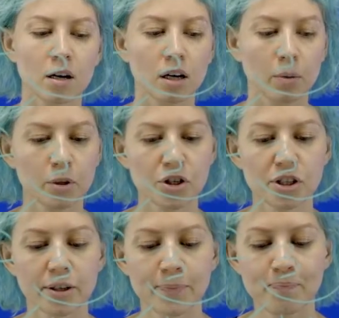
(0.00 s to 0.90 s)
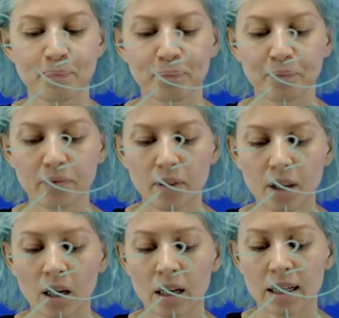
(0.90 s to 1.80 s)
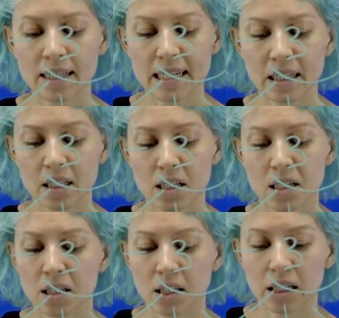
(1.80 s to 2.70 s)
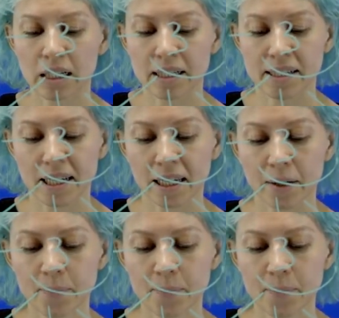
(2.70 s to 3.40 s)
обычно э, делается три идеи.